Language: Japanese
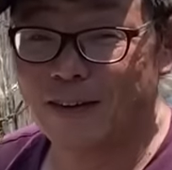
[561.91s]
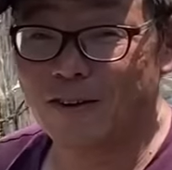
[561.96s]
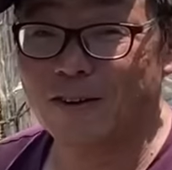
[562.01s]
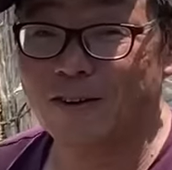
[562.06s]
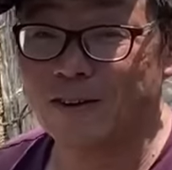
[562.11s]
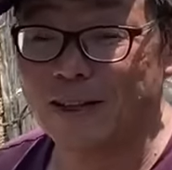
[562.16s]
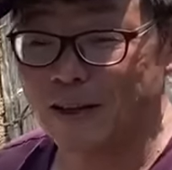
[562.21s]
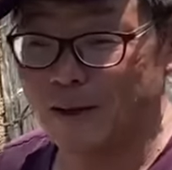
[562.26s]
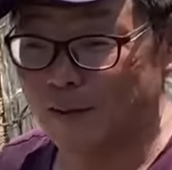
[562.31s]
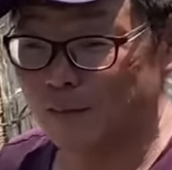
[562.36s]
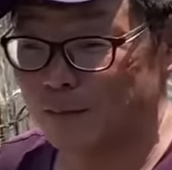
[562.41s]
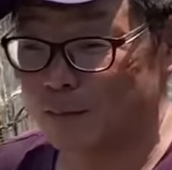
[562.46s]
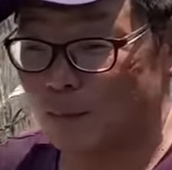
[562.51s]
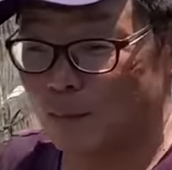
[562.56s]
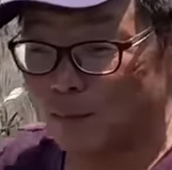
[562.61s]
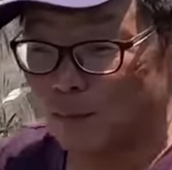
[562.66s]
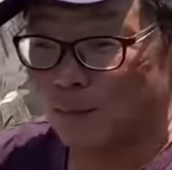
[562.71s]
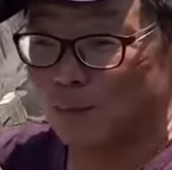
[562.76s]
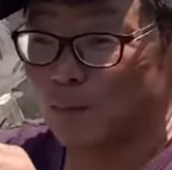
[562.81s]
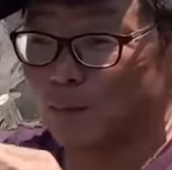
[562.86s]
こんな
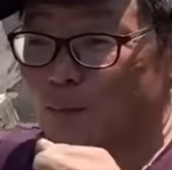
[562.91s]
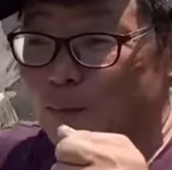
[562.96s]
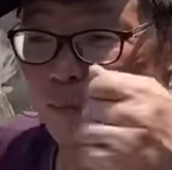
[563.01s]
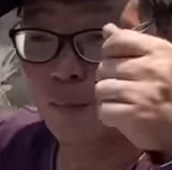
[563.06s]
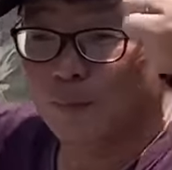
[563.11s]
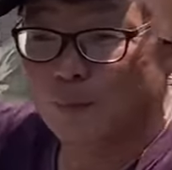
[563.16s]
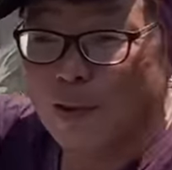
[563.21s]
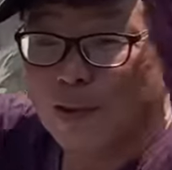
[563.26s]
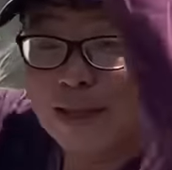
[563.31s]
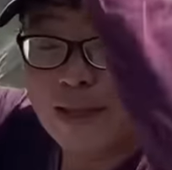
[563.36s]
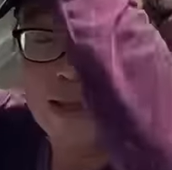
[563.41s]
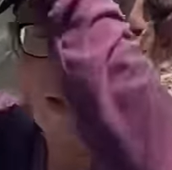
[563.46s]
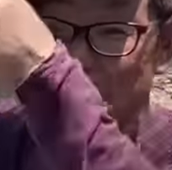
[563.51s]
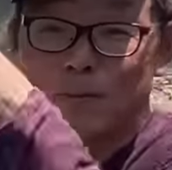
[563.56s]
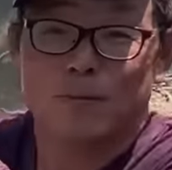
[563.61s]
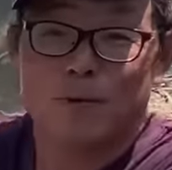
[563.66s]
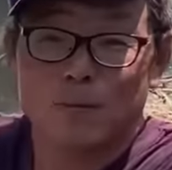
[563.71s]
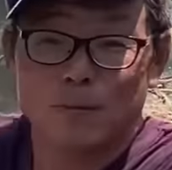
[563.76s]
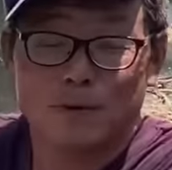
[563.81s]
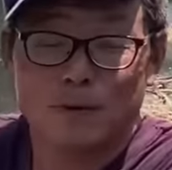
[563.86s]
バネあ
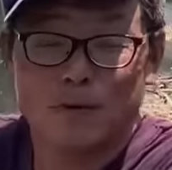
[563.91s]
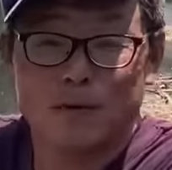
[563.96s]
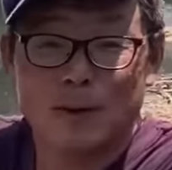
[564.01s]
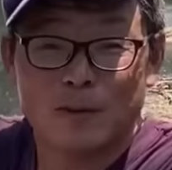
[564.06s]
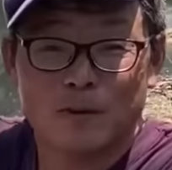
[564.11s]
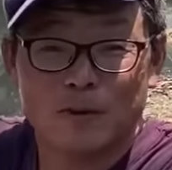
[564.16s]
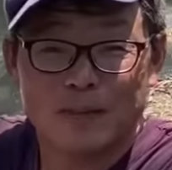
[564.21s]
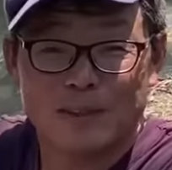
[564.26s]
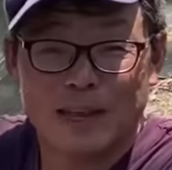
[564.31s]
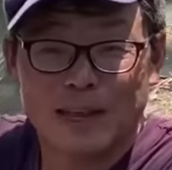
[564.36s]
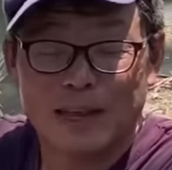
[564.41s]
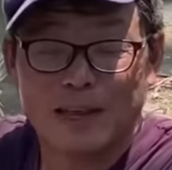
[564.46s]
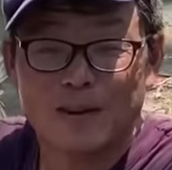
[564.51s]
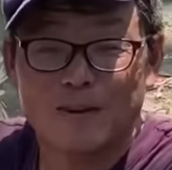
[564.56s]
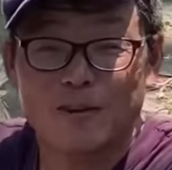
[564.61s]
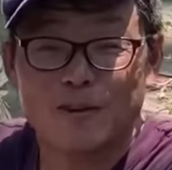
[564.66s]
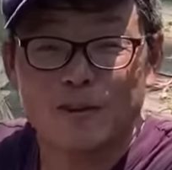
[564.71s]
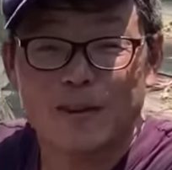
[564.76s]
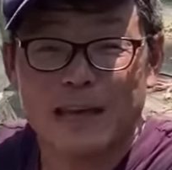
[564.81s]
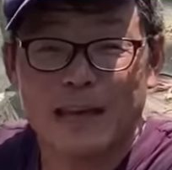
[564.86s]
こんな持って、
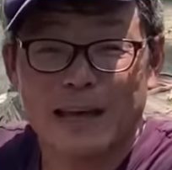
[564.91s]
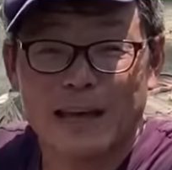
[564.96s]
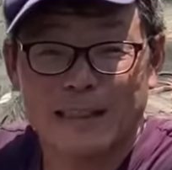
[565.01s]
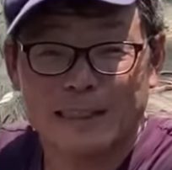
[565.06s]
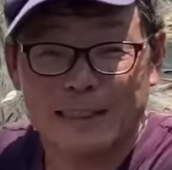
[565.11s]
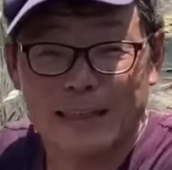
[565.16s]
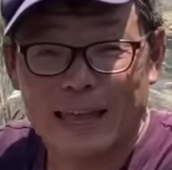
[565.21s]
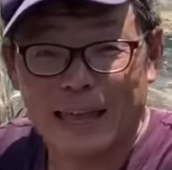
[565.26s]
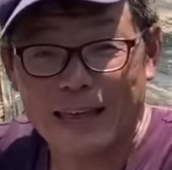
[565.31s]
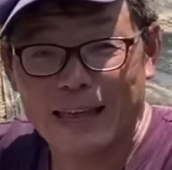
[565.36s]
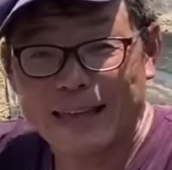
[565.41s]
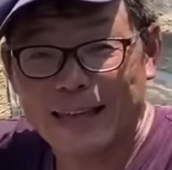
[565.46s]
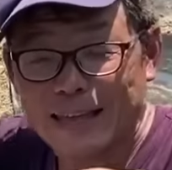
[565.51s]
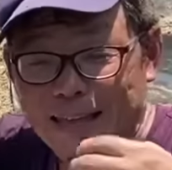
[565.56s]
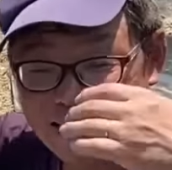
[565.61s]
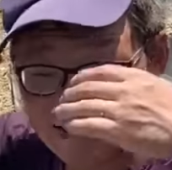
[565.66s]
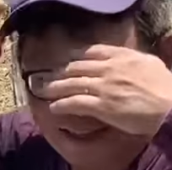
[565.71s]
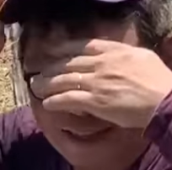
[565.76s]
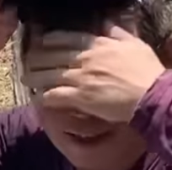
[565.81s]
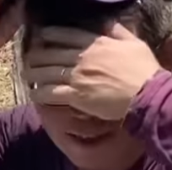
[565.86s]
うん、温泉入って、うん、
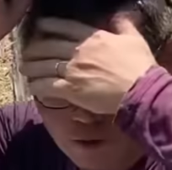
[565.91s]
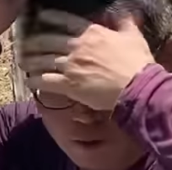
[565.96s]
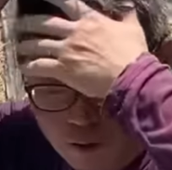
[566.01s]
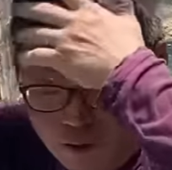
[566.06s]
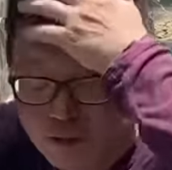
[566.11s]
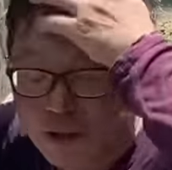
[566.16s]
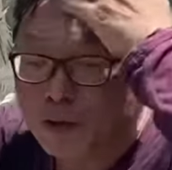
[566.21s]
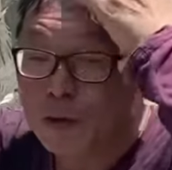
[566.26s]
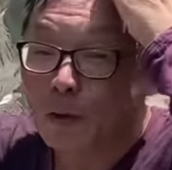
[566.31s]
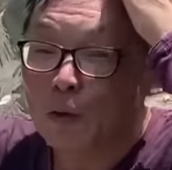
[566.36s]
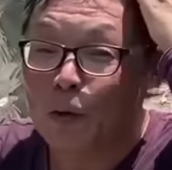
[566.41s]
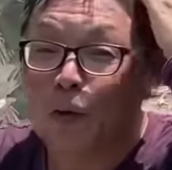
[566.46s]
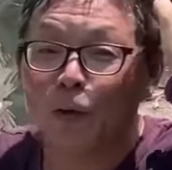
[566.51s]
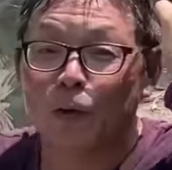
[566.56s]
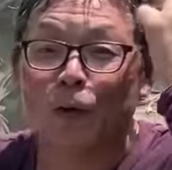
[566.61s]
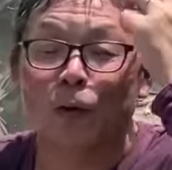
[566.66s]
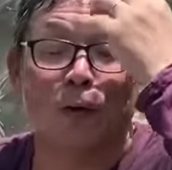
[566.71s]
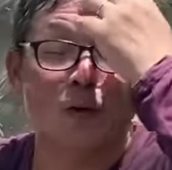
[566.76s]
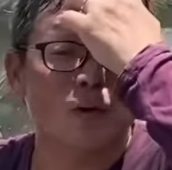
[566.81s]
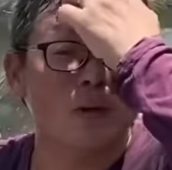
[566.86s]
温泉の効
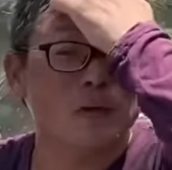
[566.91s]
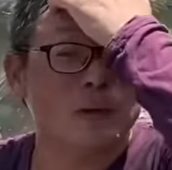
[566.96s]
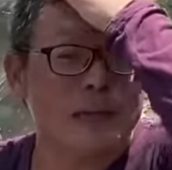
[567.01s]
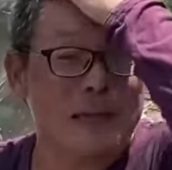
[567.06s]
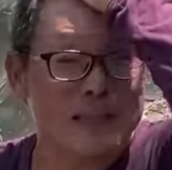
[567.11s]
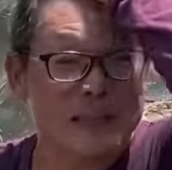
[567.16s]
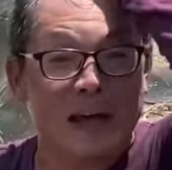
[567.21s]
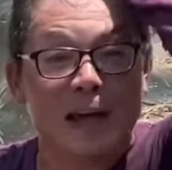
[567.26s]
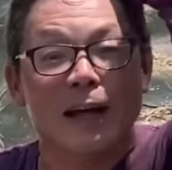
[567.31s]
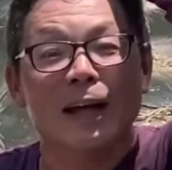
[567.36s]
能いうお姉ちゃんへ